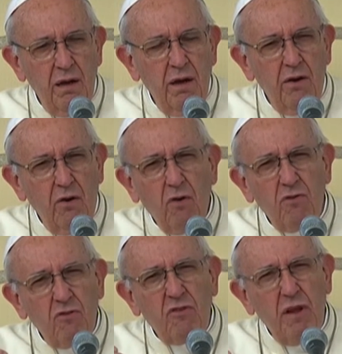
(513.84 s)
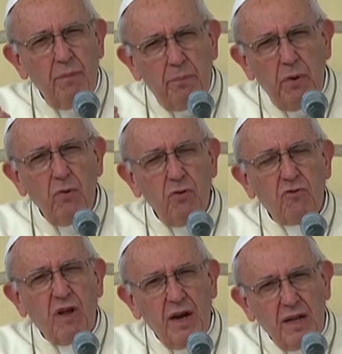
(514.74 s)
Non sii più
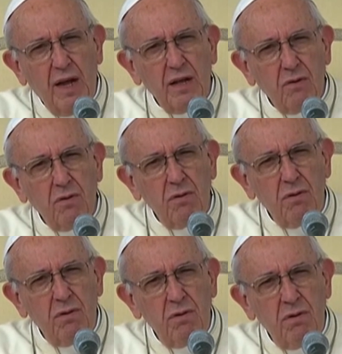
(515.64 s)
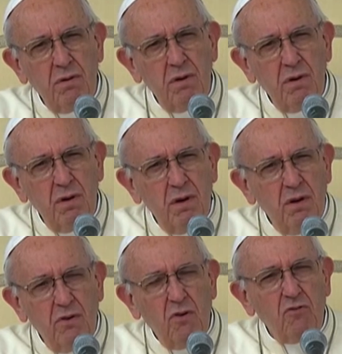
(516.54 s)
scartato,
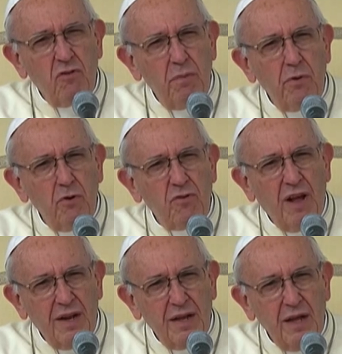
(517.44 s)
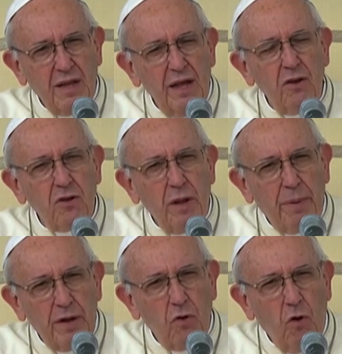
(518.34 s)
non sii più scartata, io ti
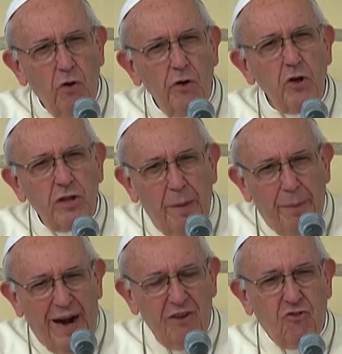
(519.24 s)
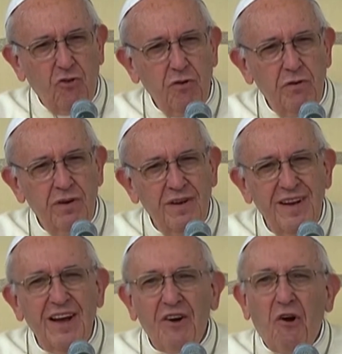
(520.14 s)
perdono, io ti abbraccio.
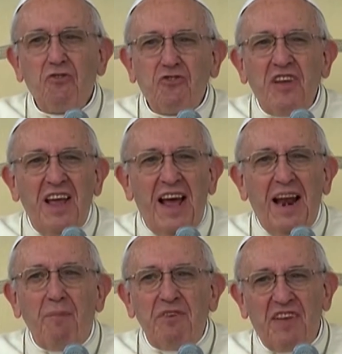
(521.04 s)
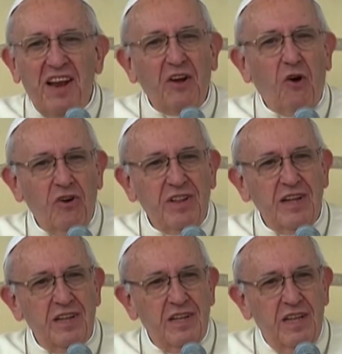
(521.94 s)
Così è la misericordia
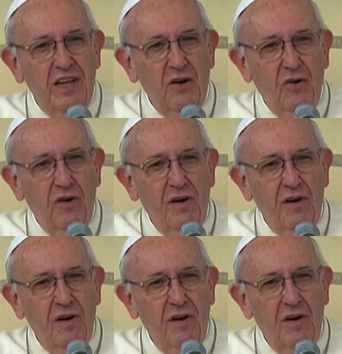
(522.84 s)
di Dio.